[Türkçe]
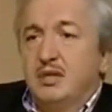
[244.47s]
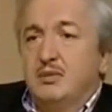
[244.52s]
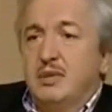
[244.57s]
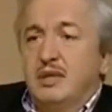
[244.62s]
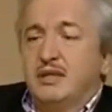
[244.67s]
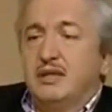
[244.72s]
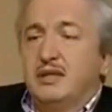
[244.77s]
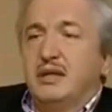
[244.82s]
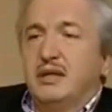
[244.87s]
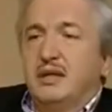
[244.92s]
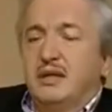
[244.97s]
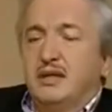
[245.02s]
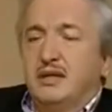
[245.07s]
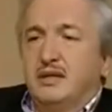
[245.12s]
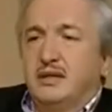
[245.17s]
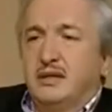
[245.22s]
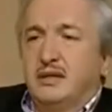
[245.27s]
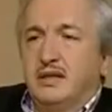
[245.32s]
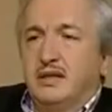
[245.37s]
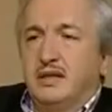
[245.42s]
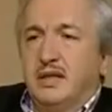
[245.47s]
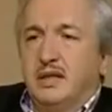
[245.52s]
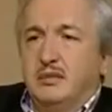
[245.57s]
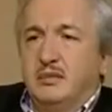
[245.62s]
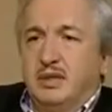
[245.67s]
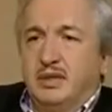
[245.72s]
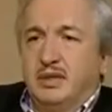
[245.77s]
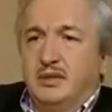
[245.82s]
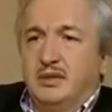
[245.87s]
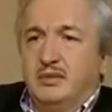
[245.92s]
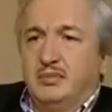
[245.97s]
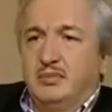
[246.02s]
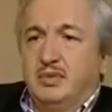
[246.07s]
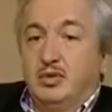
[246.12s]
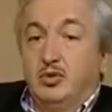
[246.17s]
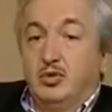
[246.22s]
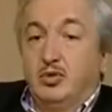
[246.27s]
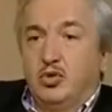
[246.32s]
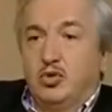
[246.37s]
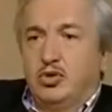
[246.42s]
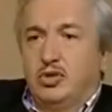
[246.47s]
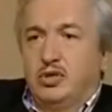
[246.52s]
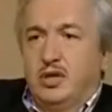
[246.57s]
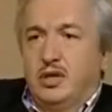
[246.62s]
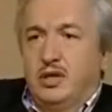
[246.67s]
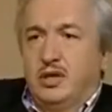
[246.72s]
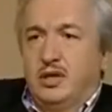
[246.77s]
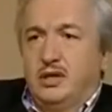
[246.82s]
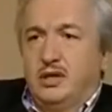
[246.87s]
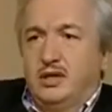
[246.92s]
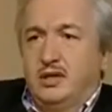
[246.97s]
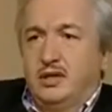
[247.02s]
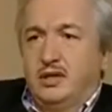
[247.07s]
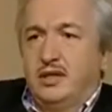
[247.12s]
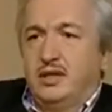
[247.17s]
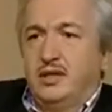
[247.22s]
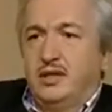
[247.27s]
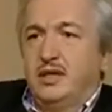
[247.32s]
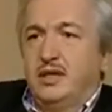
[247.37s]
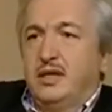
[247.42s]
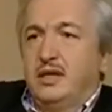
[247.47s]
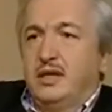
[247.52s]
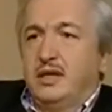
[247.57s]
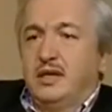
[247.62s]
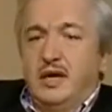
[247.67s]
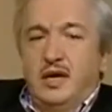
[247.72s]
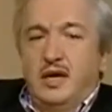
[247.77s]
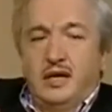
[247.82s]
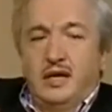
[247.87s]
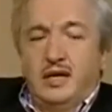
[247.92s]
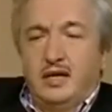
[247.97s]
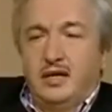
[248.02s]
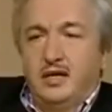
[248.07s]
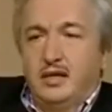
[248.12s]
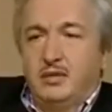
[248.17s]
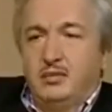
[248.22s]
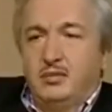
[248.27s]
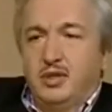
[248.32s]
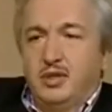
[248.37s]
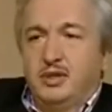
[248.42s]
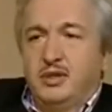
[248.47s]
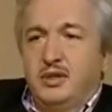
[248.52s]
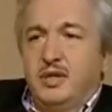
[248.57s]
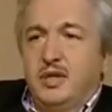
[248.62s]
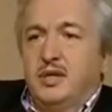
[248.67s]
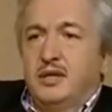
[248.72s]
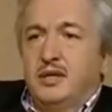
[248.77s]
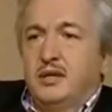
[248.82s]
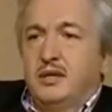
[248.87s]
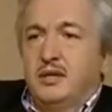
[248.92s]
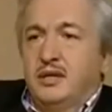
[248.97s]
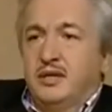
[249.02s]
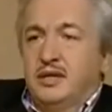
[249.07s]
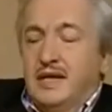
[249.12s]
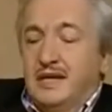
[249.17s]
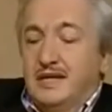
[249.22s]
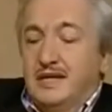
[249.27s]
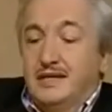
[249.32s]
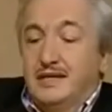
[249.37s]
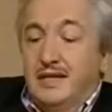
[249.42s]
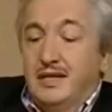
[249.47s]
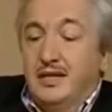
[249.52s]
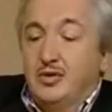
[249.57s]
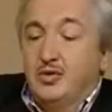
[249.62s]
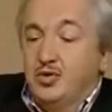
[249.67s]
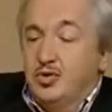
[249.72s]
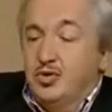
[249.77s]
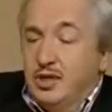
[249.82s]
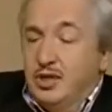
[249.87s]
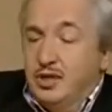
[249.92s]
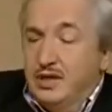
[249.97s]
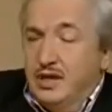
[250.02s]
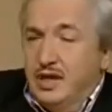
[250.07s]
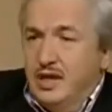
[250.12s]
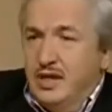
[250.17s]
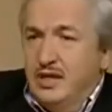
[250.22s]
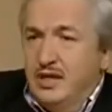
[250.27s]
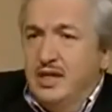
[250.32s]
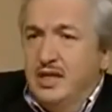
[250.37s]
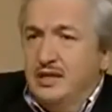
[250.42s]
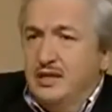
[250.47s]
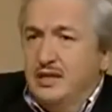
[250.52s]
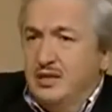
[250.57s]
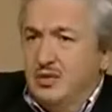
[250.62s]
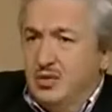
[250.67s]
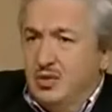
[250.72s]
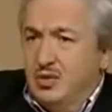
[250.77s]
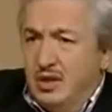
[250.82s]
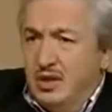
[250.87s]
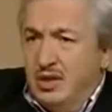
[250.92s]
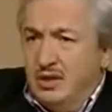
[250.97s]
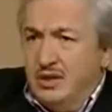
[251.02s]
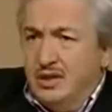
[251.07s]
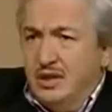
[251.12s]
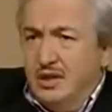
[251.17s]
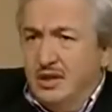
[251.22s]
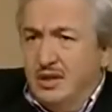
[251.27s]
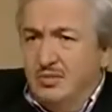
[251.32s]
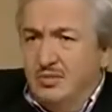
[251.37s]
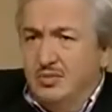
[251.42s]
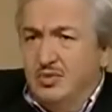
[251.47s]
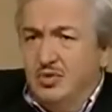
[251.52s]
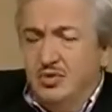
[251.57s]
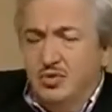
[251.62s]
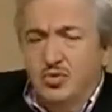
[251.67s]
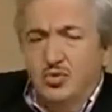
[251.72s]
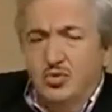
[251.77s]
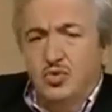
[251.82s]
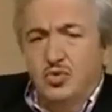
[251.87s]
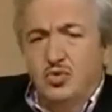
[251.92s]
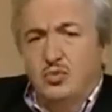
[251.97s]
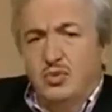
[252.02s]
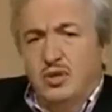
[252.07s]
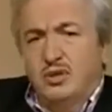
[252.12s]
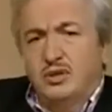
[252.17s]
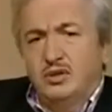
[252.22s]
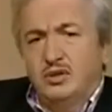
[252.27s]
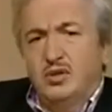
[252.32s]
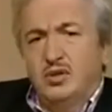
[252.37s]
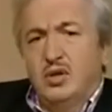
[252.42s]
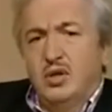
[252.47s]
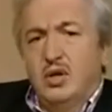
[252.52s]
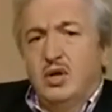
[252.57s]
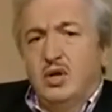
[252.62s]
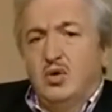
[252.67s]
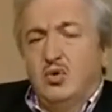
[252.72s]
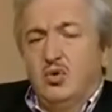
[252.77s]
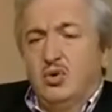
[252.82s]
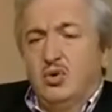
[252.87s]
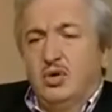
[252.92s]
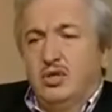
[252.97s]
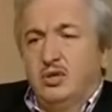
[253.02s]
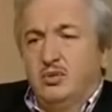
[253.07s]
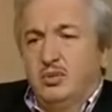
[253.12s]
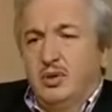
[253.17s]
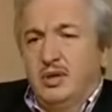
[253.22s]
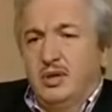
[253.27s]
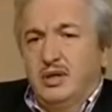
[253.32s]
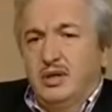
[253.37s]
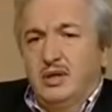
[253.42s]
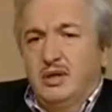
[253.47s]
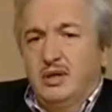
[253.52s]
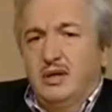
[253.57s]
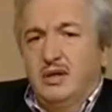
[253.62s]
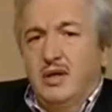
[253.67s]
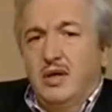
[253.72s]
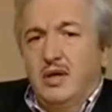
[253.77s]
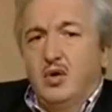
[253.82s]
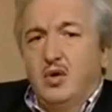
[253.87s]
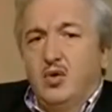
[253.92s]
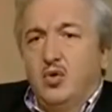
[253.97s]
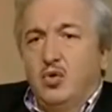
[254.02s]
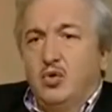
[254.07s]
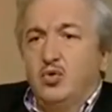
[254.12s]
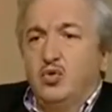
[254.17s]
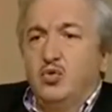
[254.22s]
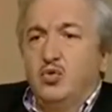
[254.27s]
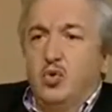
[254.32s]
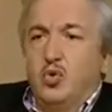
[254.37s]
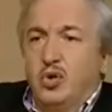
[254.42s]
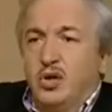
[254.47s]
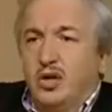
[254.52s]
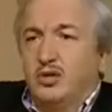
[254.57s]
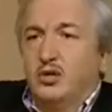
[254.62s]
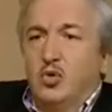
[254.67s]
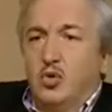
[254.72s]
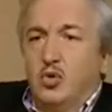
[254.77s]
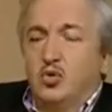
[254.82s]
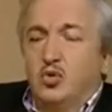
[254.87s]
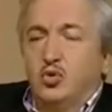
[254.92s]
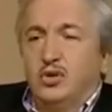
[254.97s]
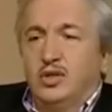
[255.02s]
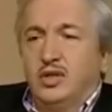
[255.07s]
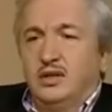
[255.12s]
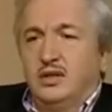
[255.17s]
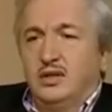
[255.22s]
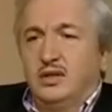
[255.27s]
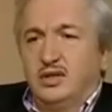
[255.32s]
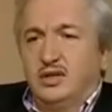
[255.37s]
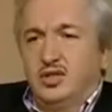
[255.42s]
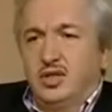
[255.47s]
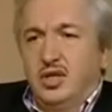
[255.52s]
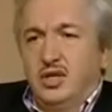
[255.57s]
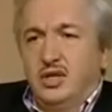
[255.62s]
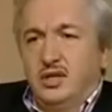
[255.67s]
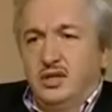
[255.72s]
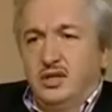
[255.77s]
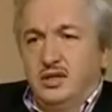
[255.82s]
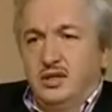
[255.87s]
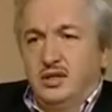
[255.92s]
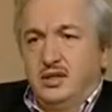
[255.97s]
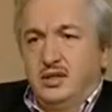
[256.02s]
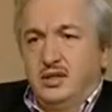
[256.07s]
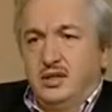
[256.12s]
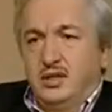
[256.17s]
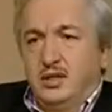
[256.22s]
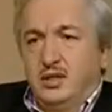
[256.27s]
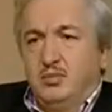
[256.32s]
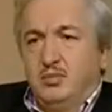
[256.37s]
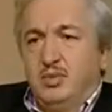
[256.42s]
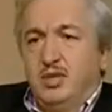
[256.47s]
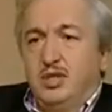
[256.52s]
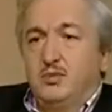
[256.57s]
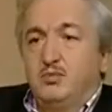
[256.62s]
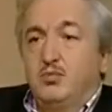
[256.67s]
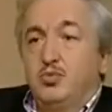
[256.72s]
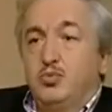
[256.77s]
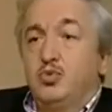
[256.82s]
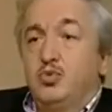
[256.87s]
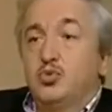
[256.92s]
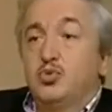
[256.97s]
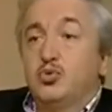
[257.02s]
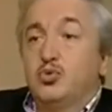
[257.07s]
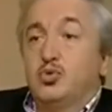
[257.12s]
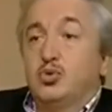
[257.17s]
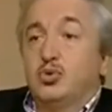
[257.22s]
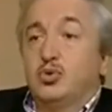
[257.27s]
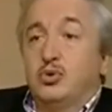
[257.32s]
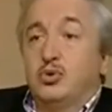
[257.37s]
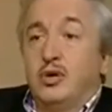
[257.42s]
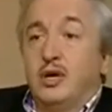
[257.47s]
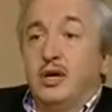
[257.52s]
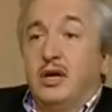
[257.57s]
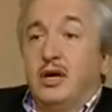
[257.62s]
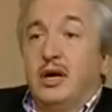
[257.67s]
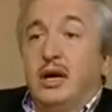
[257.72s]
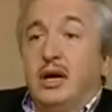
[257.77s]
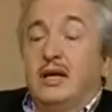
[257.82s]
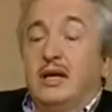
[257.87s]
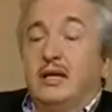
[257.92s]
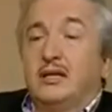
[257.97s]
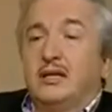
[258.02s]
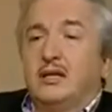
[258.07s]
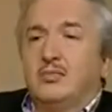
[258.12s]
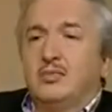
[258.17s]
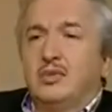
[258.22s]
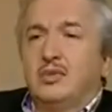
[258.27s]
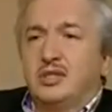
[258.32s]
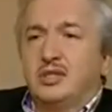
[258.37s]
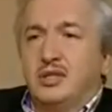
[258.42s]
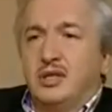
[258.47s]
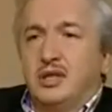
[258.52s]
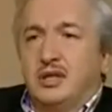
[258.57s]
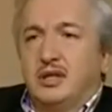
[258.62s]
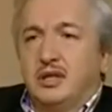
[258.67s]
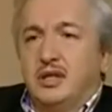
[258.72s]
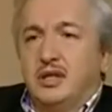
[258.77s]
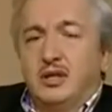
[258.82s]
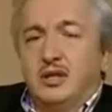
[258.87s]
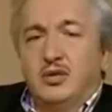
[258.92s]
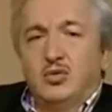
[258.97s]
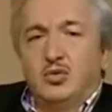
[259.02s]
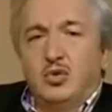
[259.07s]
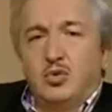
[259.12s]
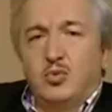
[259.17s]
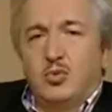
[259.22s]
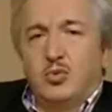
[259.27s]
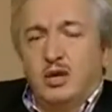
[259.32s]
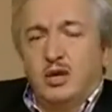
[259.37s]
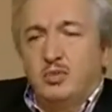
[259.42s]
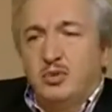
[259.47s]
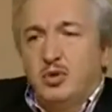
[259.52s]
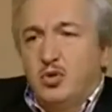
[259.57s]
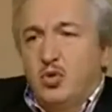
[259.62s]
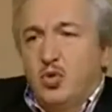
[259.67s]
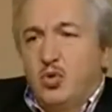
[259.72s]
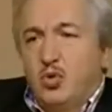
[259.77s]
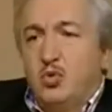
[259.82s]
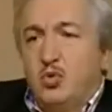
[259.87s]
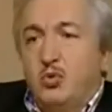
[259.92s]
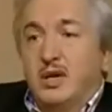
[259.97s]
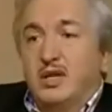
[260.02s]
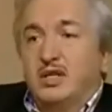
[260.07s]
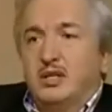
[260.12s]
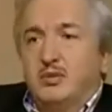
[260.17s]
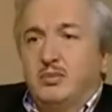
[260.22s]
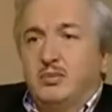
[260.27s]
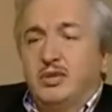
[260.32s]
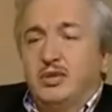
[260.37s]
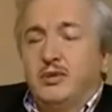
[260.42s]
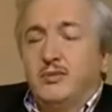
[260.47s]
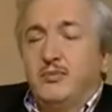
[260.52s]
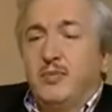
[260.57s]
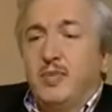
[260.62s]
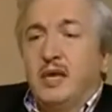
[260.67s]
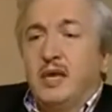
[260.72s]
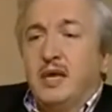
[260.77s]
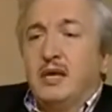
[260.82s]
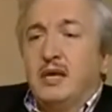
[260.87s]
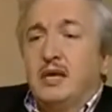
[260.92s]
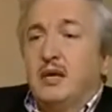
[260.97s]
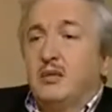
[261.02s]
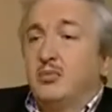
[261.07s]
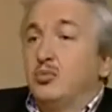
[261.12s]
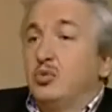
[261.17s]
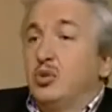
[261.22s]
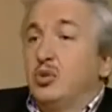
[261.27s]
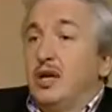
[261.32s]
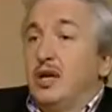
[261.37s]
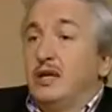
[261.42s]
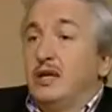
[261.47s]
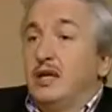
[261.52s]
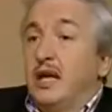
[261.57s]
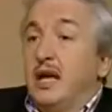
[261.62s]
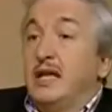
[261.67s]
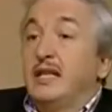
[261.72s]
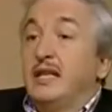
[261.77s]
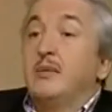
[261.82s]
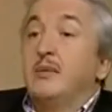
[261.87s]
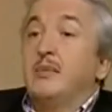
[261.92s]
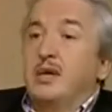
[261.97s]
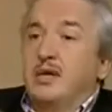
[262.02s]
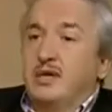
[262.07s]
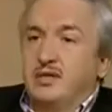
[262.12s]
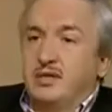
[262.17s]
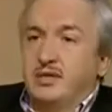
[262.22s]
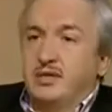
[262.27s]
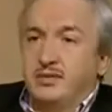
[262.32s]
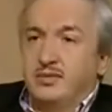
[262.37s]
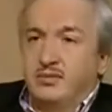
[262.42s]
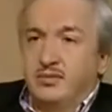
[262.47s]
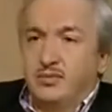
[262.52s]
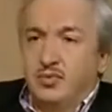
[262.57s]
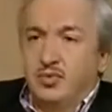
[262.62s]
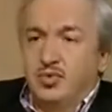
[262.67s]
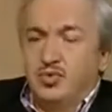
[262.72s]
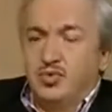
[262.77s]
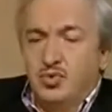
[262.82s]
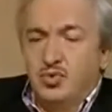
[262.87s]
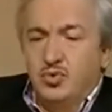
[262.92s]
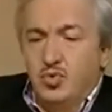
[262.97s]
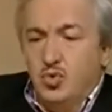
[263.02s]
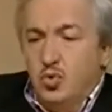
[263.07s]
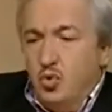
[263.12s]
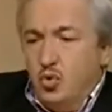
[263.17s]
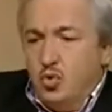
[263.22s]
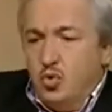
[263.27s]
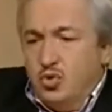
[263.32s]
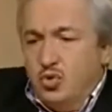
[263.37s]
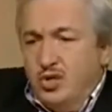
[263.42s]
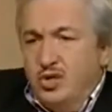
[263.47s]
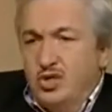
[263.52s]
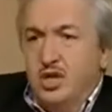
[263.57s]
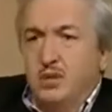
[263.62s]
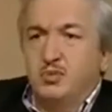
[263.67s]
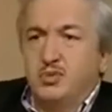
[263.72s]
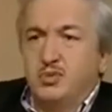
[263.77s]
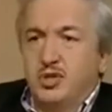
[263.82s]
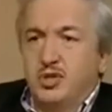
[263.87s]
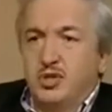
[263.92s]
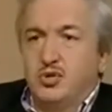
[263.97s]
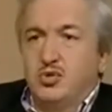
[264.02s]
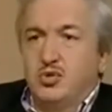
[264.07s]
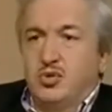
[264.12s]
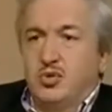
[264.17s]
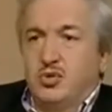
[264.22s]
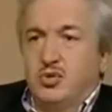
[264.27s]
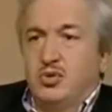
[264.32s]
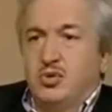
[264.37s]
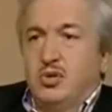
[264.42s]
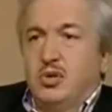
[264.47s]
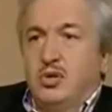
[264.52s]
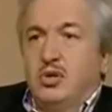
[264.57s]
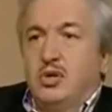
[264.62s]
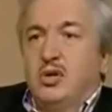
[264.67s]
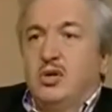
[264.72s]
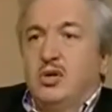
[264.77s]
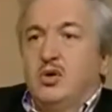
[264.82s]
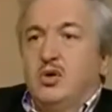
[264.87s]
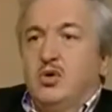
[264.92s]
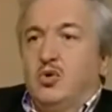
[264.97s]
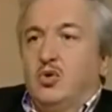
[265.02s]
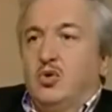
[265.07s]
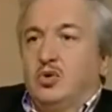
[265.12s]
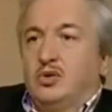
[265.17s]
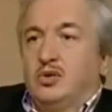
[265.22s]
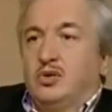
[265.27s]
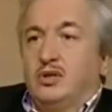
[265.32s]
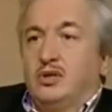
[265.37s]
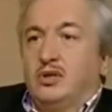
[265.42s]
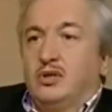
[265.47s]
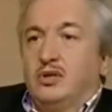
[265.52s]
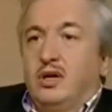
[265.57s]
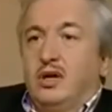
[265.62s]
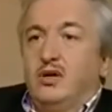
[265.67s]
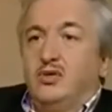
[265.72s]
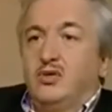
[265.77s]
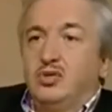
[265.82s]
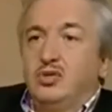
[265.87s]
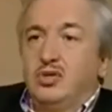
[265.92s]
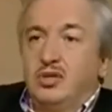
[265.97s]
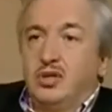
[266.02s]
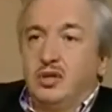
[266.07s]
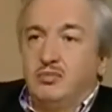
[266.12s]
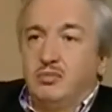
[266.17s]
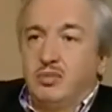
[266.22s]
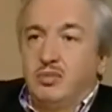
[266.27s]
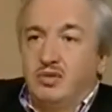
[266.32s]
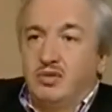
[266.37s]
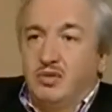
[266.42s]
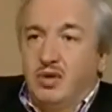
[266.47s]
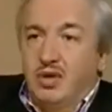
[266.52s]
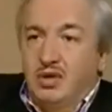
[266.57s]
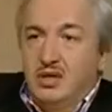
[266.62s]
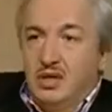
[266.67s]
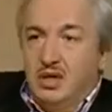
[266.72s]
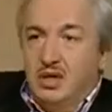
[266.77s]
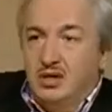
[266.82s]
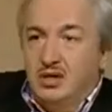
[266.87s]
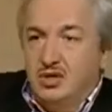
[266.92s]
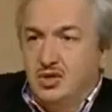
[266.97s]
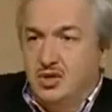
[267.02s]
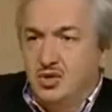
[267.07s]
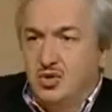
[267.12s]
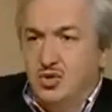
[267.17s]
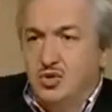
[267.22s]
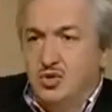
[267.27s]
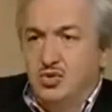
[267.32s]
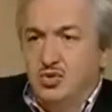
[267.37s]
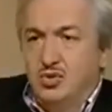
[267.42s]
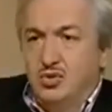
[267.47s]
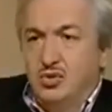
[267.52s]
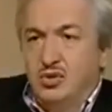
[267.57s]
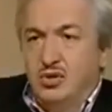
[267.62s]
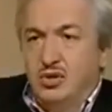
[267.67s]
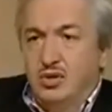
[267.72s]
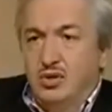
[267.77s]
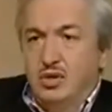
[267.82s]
Bir metin halinde gelmedi. Bir dosya halinde herhangi bir e, nesnenin üzerine yazılı gelmedi. olarak gelip sunulmadı. O itibarla onun orada oku dediği şeyi biz bugünkü algımızla normal bir okuma gibi kabul ede edemeyiz. Çünkü okunacak bir şey yok. Evet. Ortada daha önceden bir vahiy akışı yok.